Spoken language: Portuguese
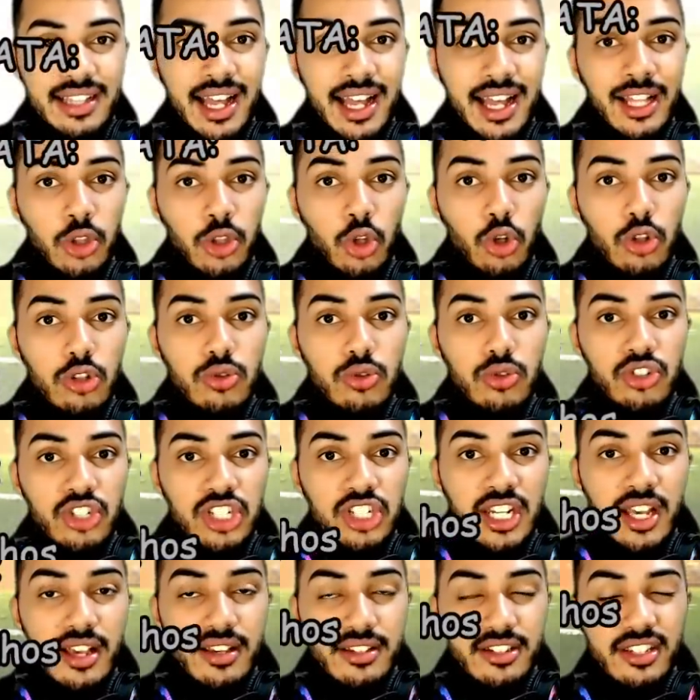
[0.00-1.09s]
lá todos os
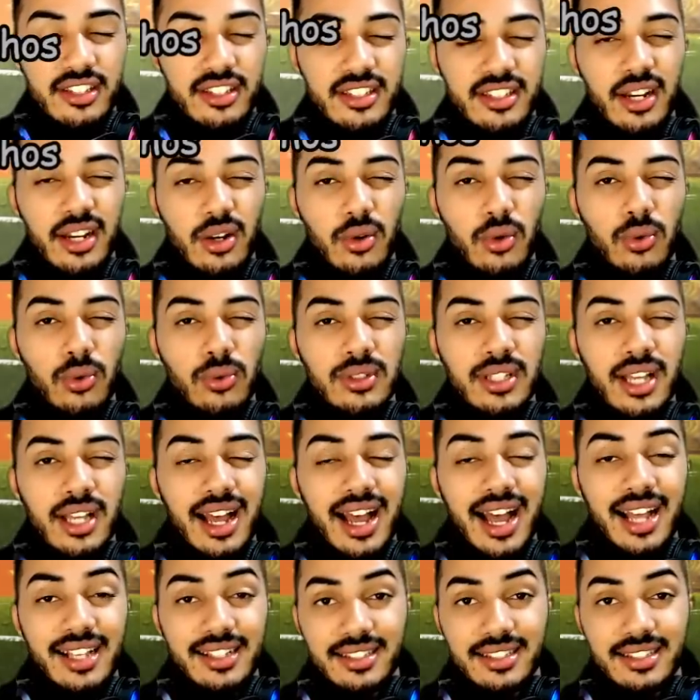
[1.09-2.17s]
dias, de
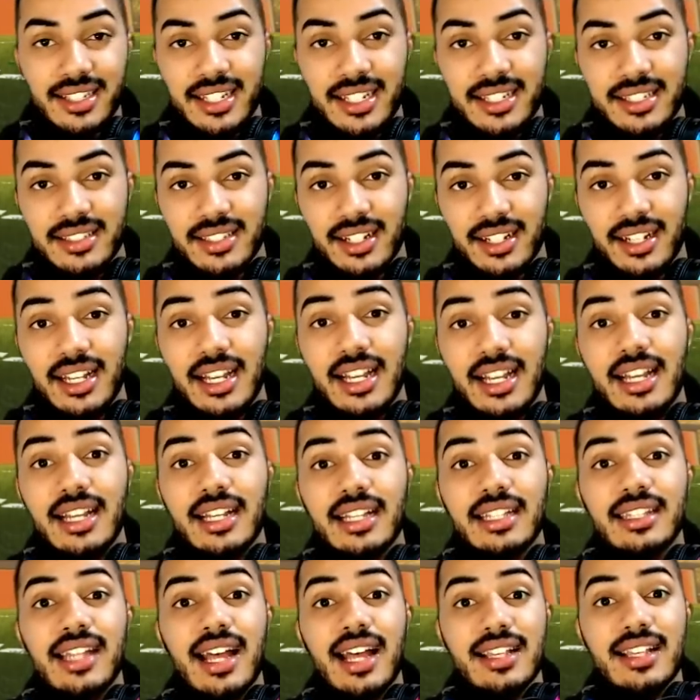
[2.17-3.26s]
segunda a sexta,
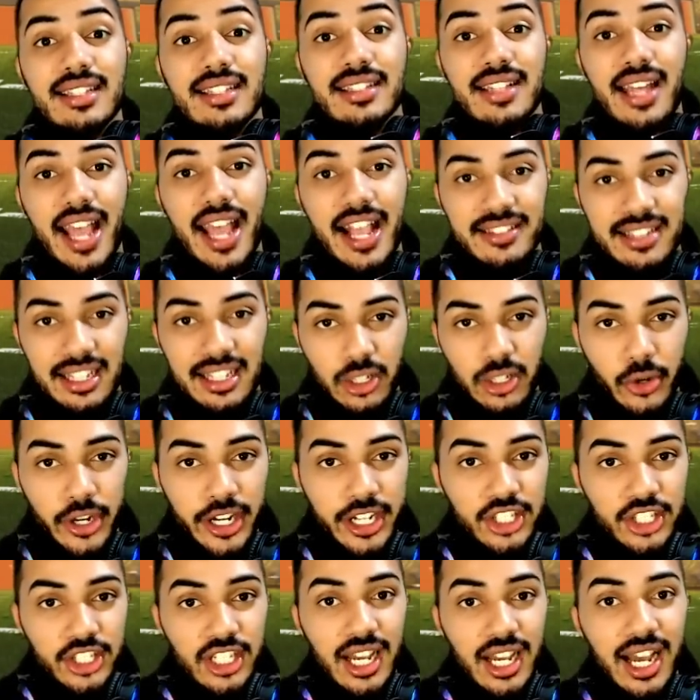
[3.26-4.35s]
das 10 da
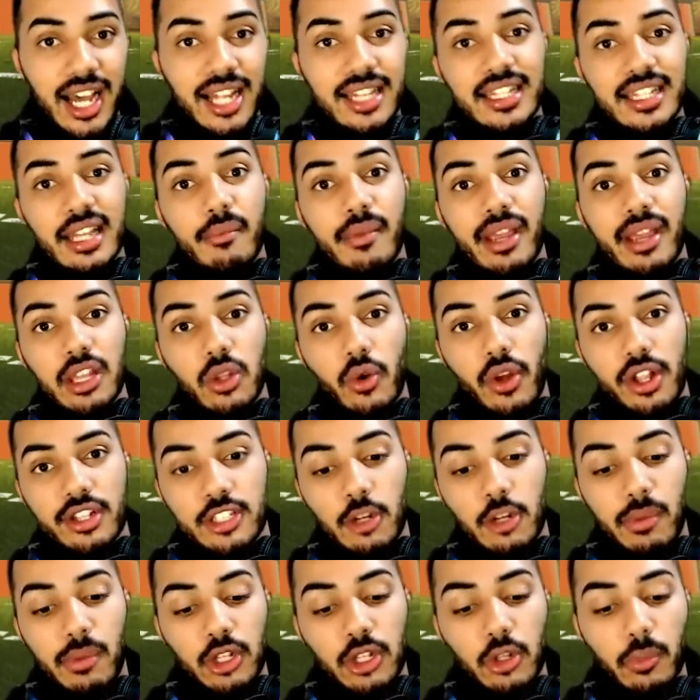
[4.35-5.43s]
noite até meia-noite.
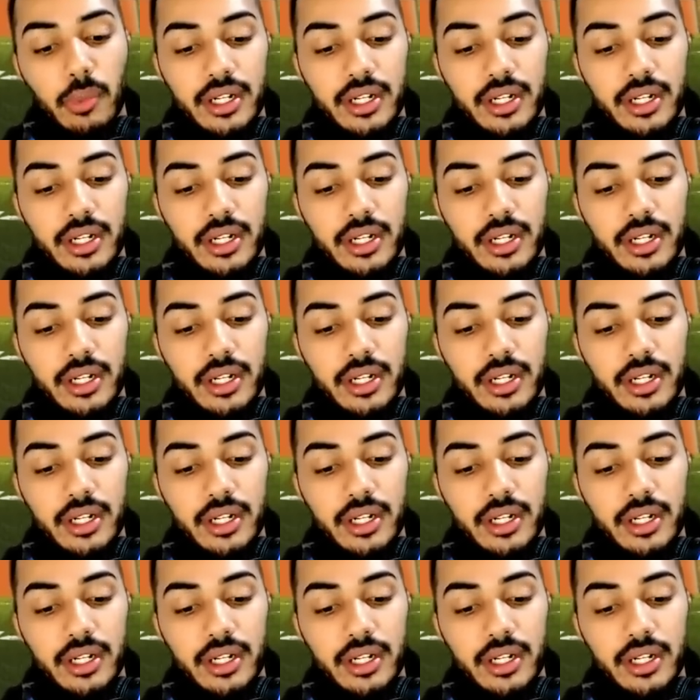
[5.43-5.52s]
Então, para não